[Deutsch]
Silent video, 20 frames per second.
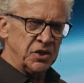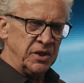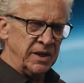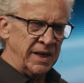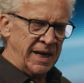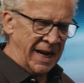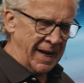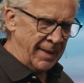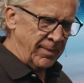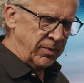Gott
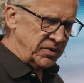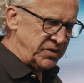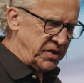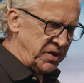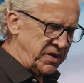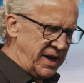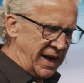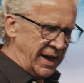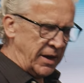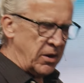
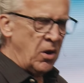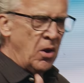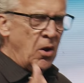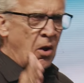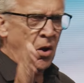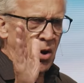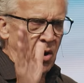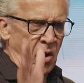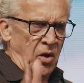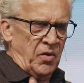tatsächlich in der
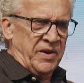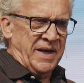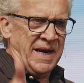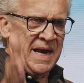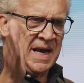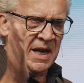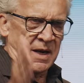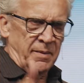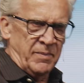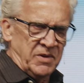Lage ist,
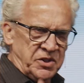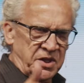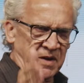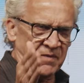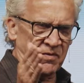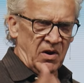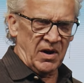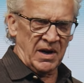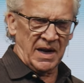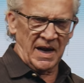
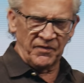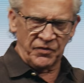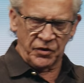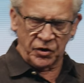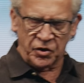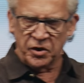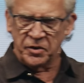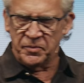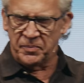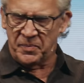alle Elemente
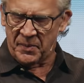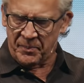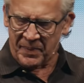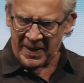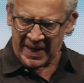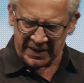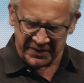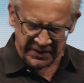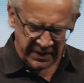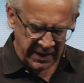unseres
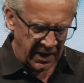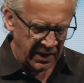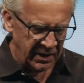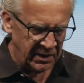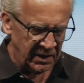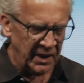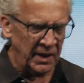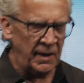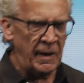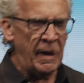Lebens zu
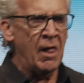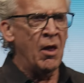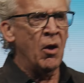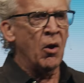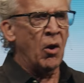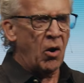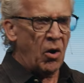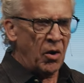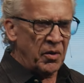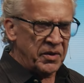nehmen, das
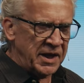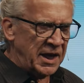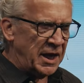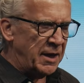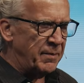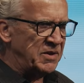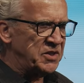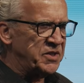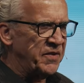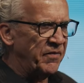Gute, das
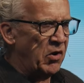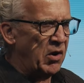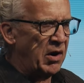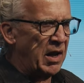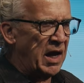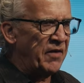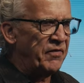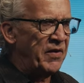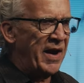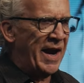Schlechte, das
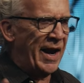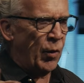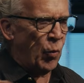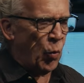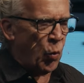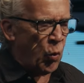Hässliche,